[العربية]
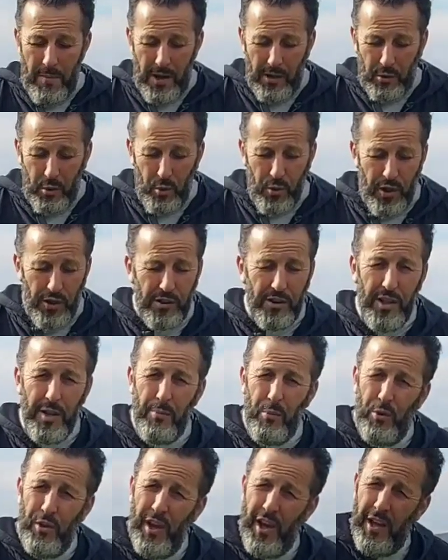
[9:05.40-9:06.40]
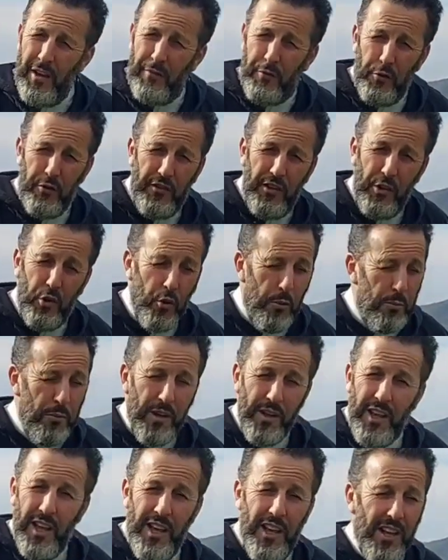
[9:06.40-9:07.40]
وما تقدموا
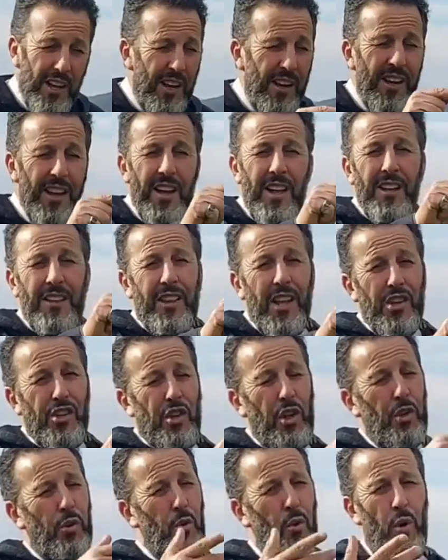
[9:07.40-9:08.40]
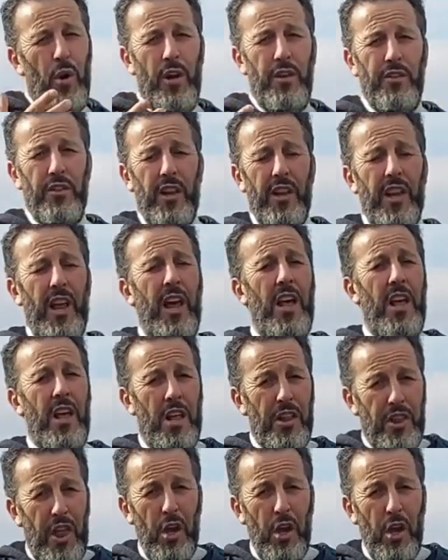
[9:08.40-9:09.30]
لأنفسكم من خير تجدوه عند الله